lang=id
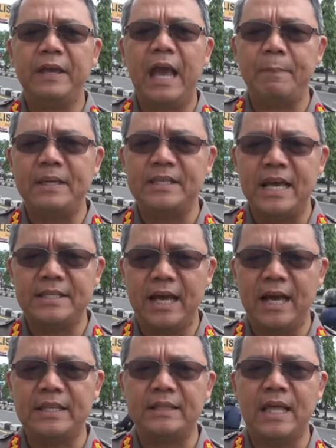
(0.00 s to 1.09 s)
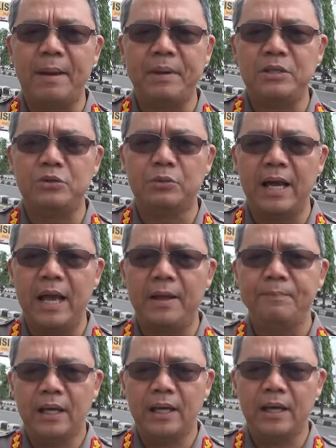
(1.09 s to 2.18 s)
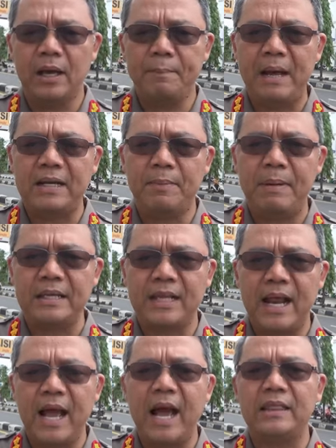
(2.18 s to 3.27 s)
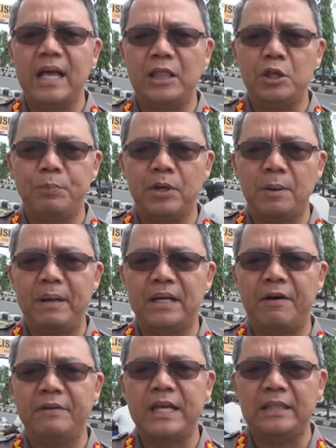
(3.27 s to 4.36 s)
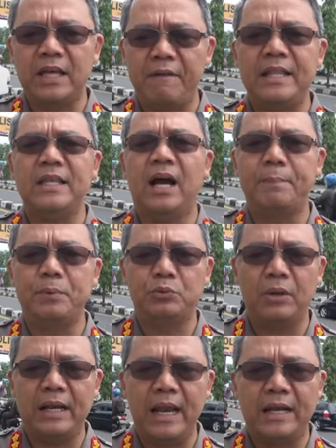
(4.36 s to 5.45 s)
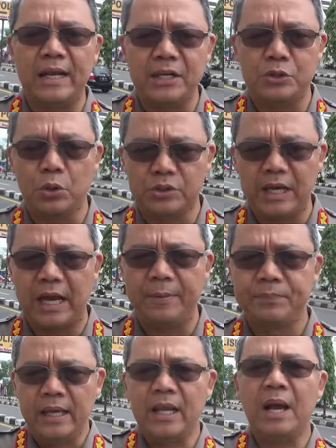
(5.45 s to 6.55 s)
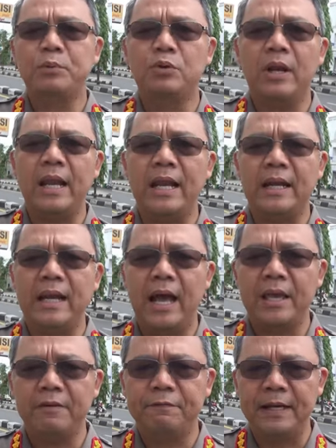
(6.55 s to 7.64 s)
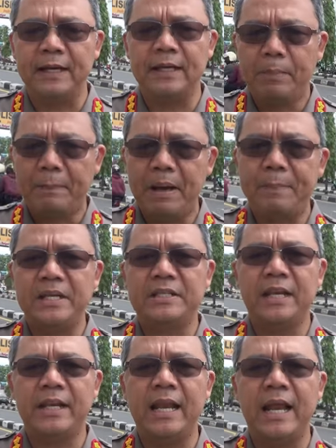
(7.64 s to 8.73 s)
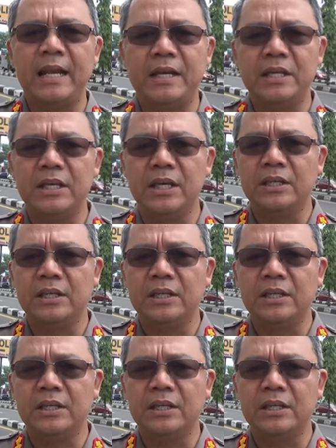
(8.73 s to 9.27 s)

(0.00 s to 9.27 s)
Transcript: VIP saja, tetapi juga eh, kepada masyarakat ataupun kepada wisatawan yang kebetulan ada di Jogja. Ini kebetulan ada event Bapak Presiden ada di